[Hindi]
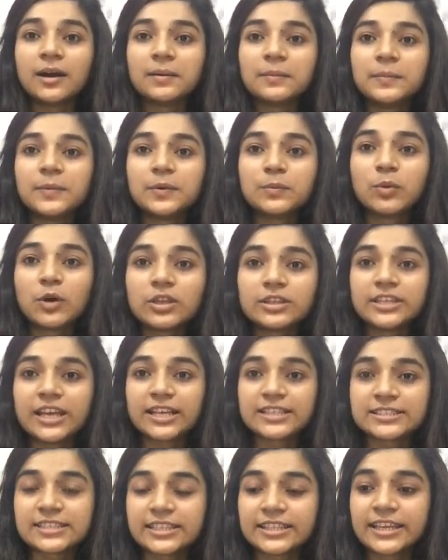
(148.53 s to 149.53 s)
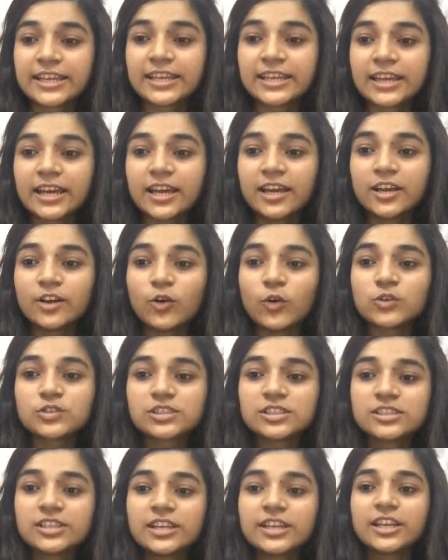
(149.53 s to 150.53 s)
अब बहुत ध्यान से देखना
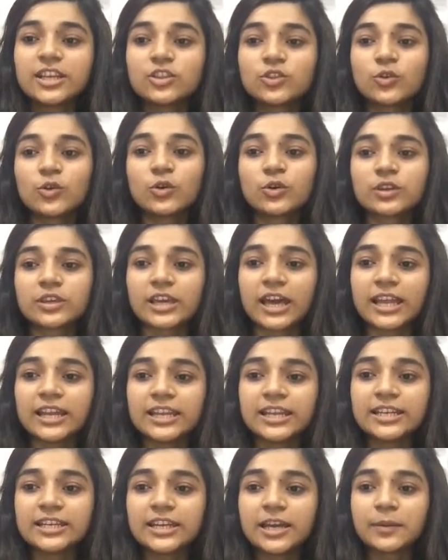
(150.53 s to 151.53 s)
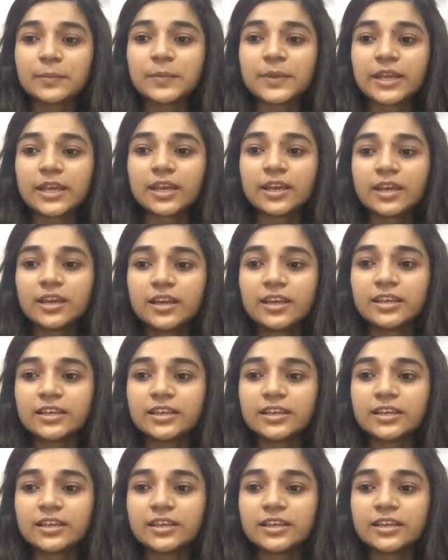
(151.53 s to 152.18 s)
ऑक्सीजन ने तो क्या ले लिया अपने